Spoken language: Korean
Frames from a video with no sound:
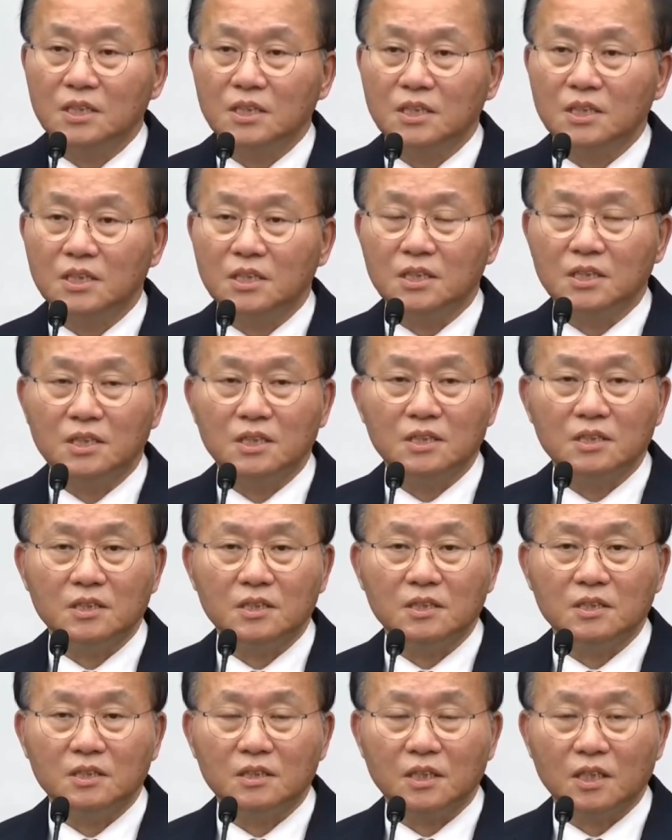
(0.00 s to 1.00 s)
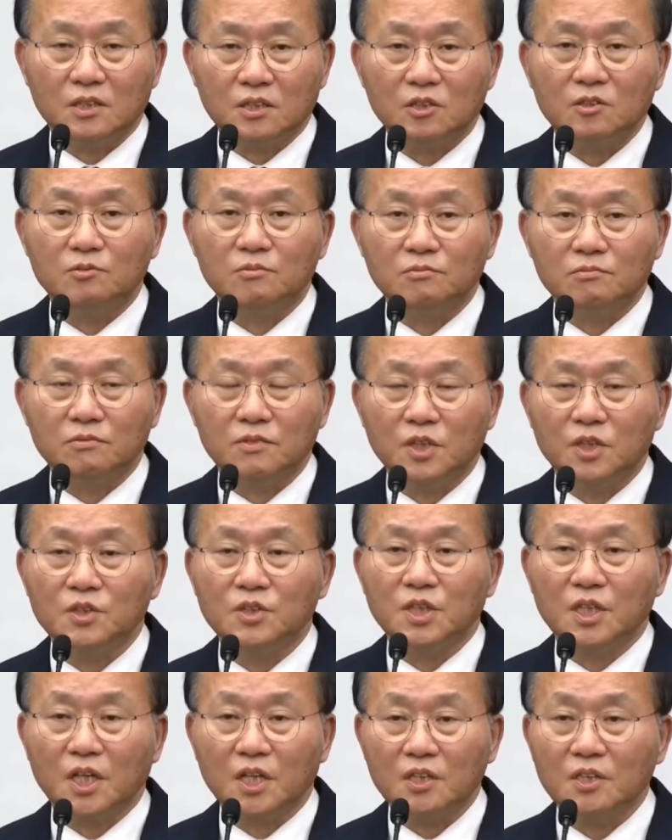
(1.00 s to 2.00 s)
어, 하여튼
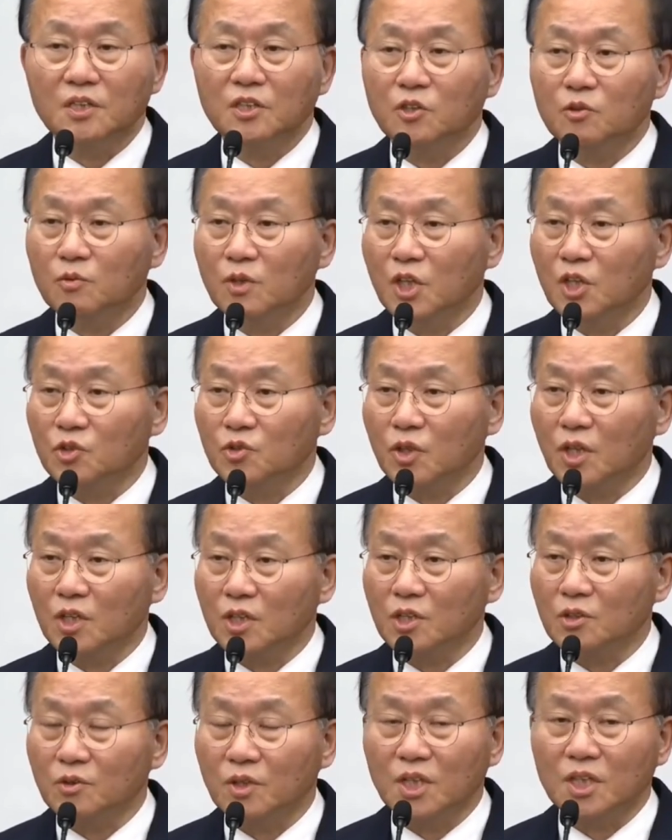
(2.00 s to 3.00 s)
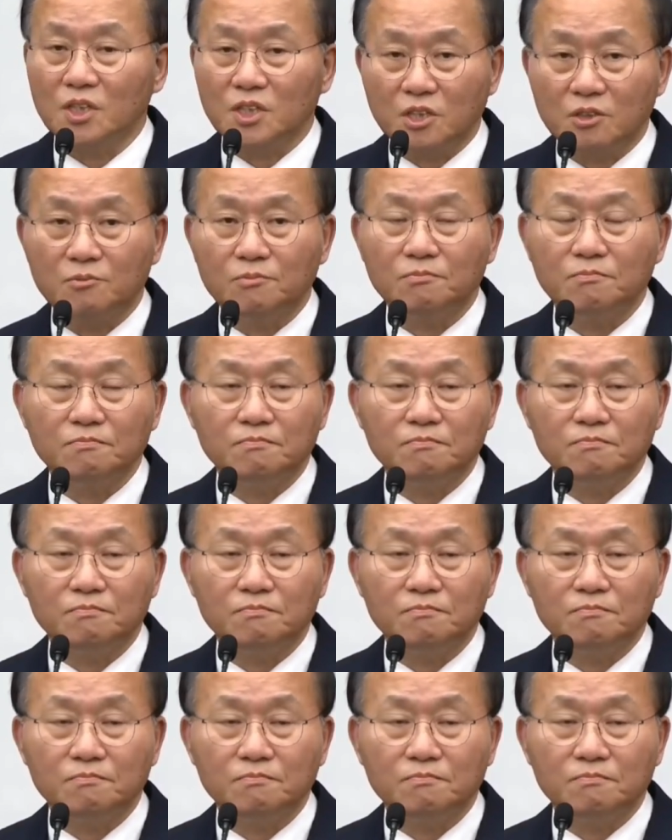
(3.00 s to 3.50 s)
현장의 어려움을 해소하기 위해 지금